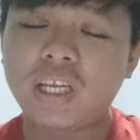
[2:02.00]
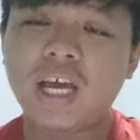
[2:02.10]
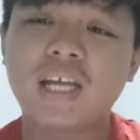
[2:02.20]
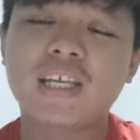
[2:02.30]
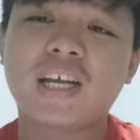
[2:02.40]

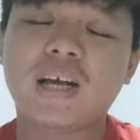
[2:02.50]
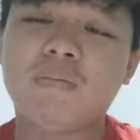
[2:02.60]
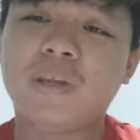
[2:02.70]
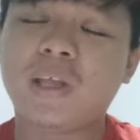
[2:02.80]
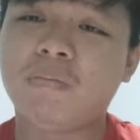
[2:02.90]
ini hanya
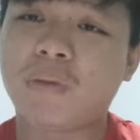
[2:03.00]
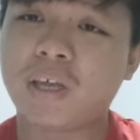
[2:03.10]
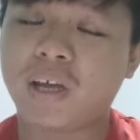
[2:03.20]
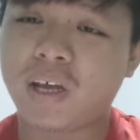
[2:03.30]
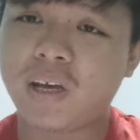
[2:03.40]
kabinet
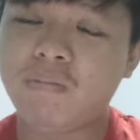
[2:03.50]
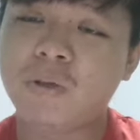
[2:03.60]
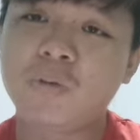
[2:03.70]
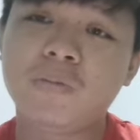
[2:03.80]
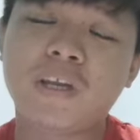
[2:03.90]
bayangan
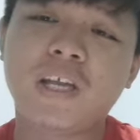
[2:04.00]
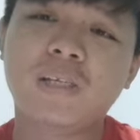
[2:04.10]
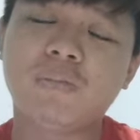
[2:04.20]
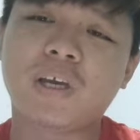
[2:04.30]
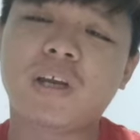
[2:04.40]
belum
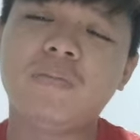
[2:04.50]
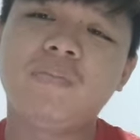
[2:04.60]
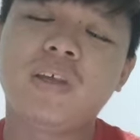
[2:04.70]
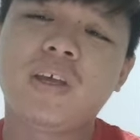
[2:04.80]
dirasmikan,